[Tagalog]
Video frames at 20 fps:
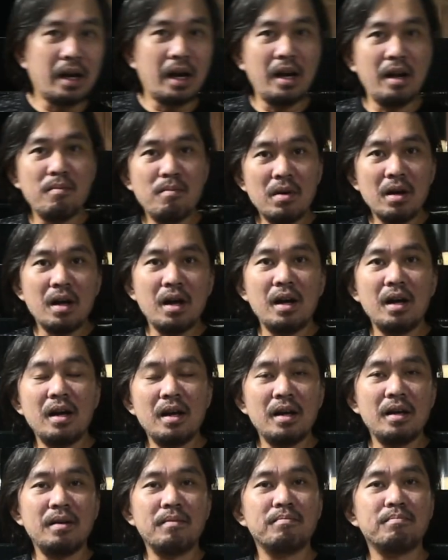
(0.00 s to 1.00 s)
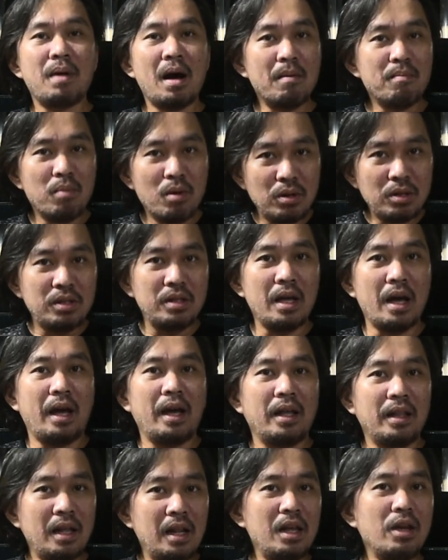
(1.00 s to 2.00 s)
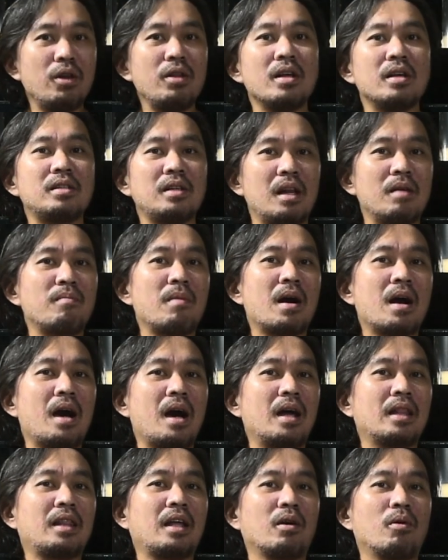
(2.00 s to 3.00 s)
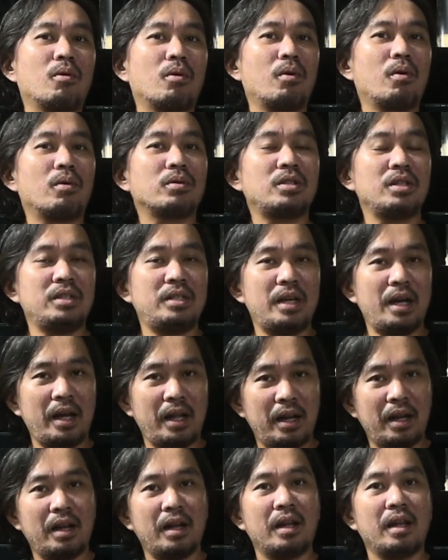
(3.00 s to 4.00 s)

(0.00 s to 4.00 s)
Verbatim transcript: Kanang mga bubbles di ay, dili na sila makahatag og oxygen.